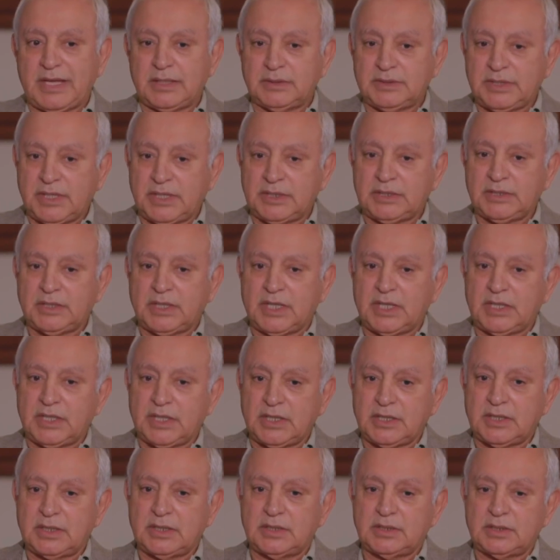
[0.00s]
يعني
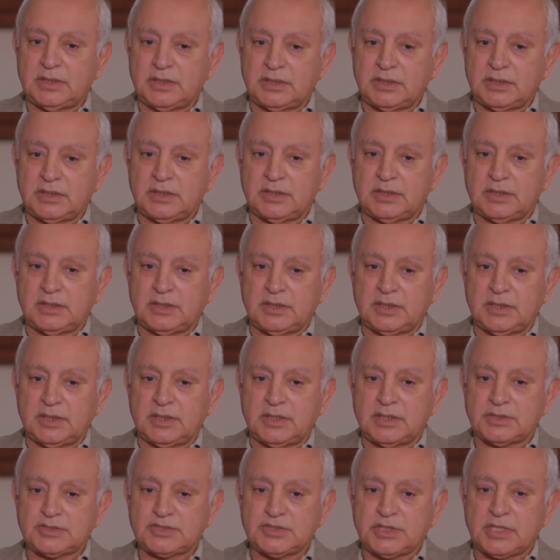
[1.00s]
أنا
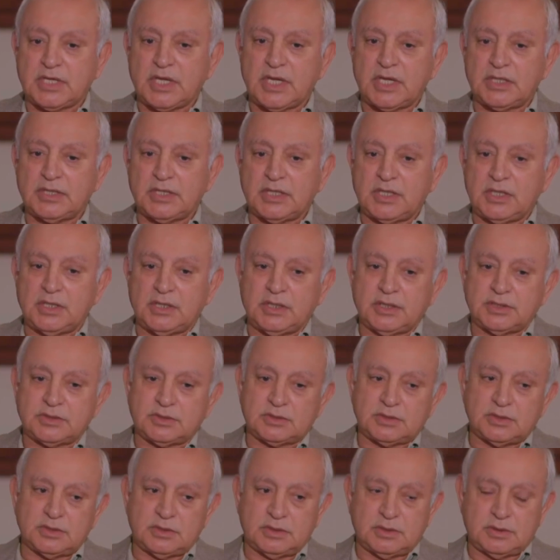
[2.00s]
الأصدقاء ذيلا
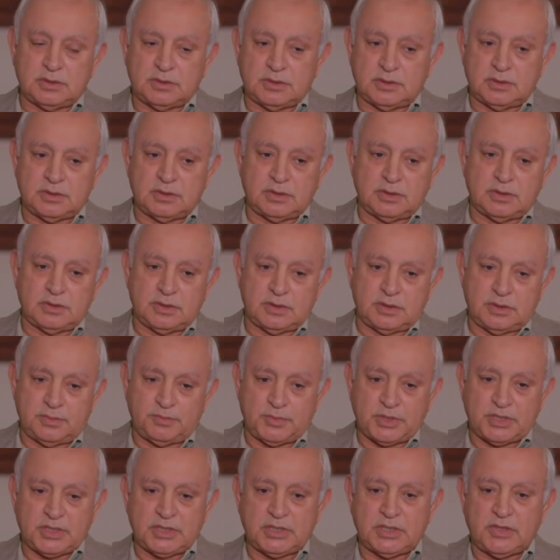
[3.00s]

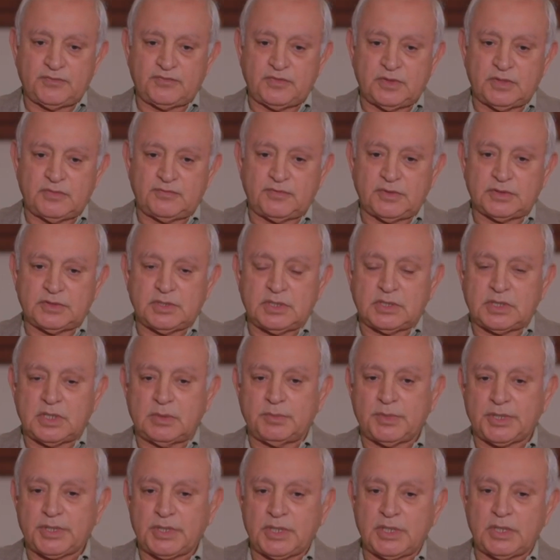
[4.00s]
لما كنا في في تلك
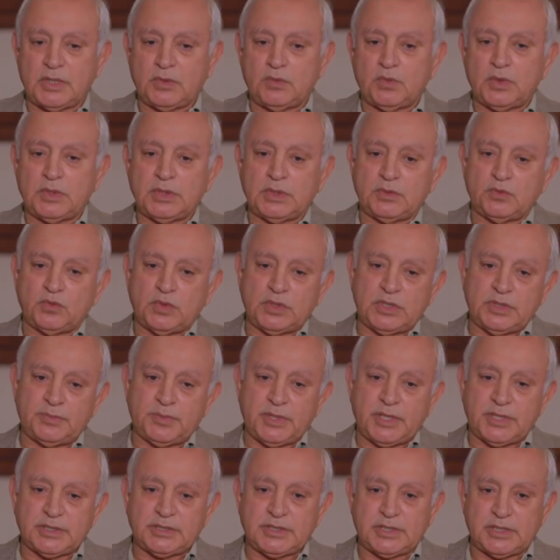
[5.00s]
المرحلة واللي واللي
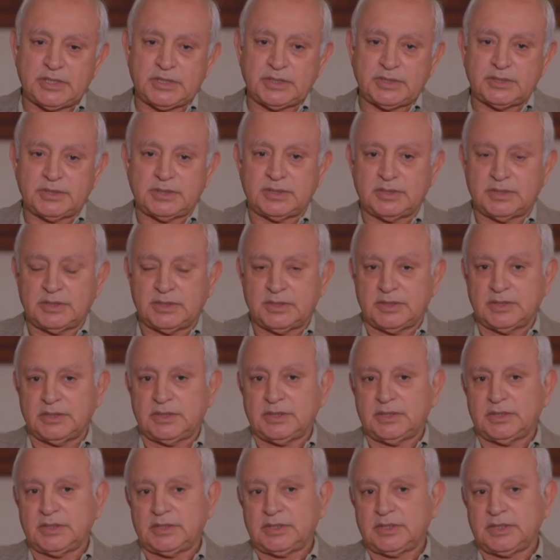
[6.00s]
بعدها
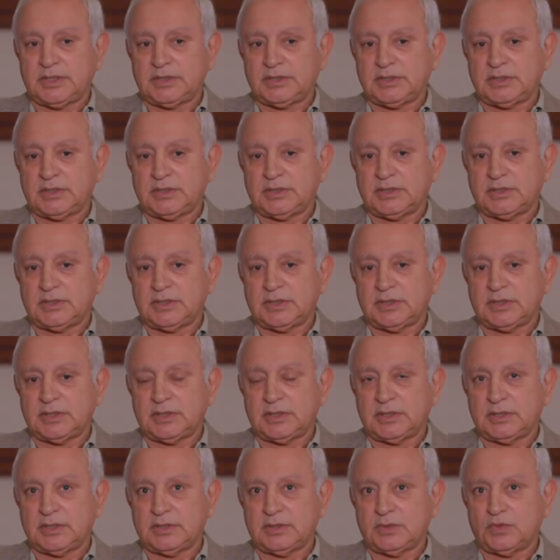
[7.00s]
يعني
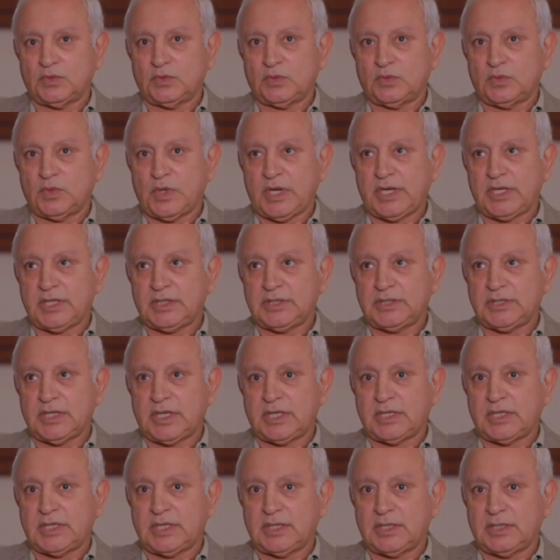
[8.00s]
وايد
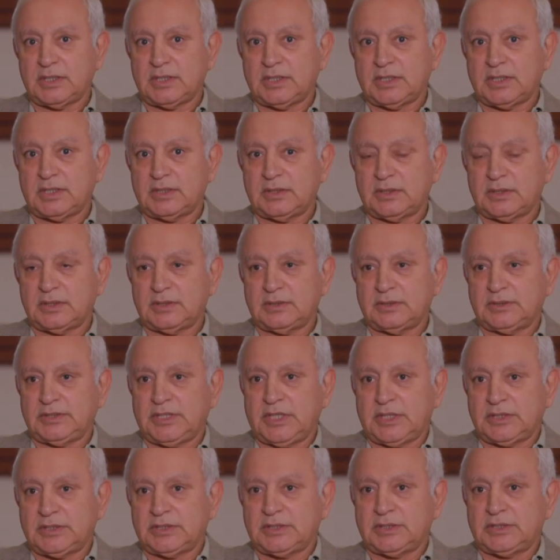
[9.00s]
أنا
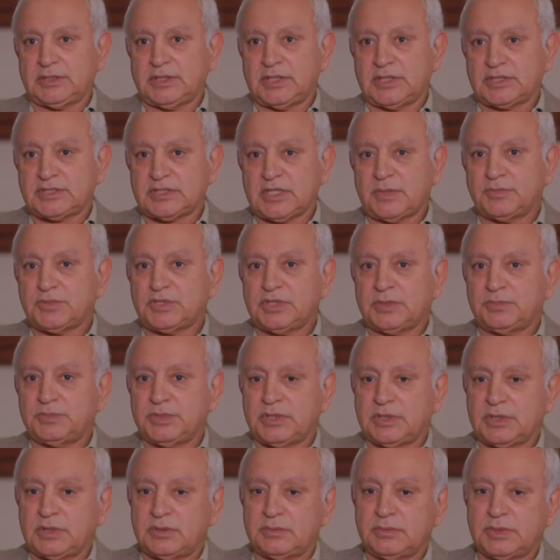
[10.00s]
يعني أستمتع
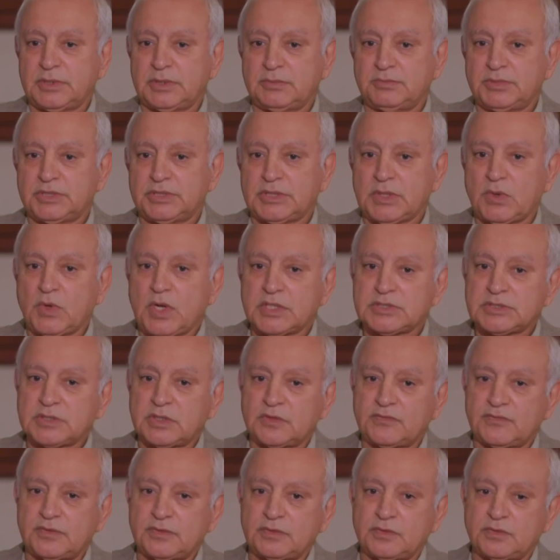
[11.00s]

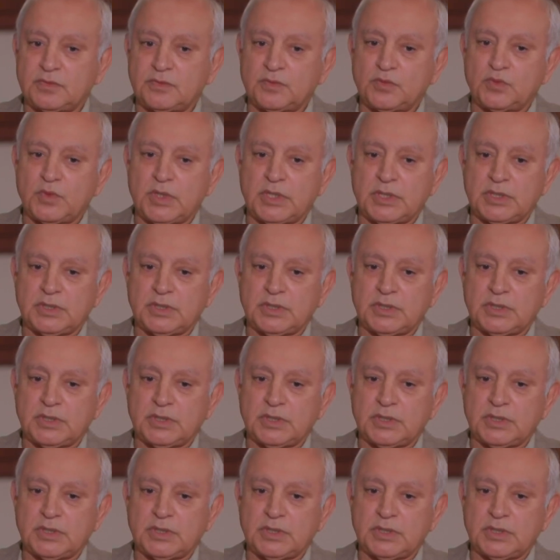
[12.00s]
بالتواصل فيهم